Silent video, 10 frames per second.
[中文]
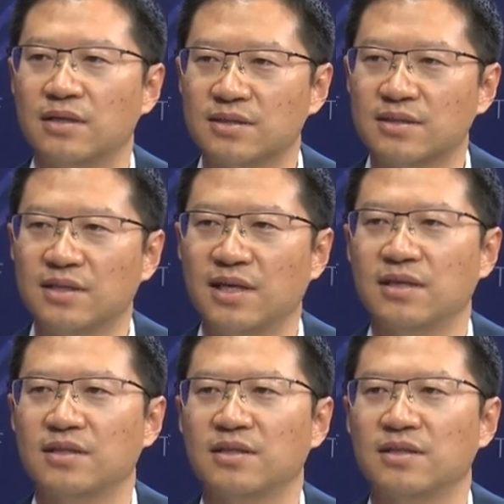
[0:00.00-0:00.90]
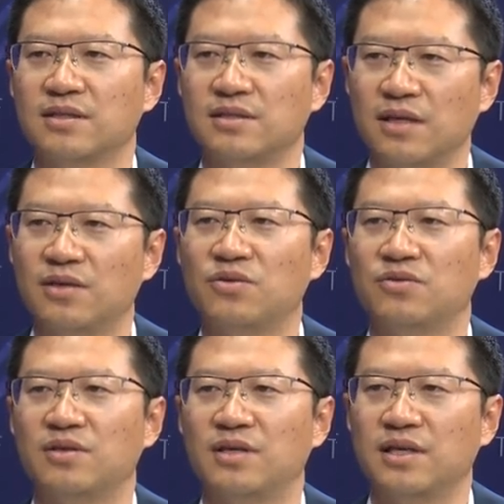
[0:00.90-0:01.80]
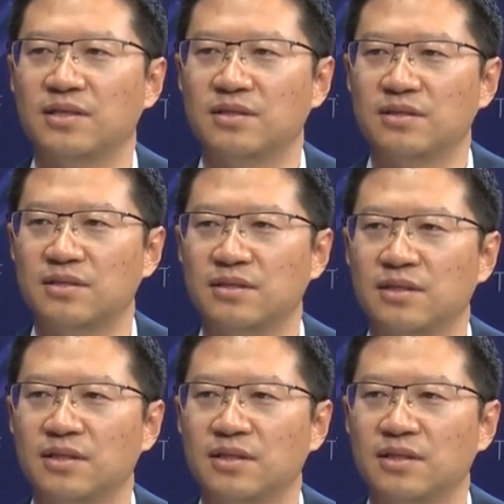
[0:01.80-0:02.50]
四年前后来实施。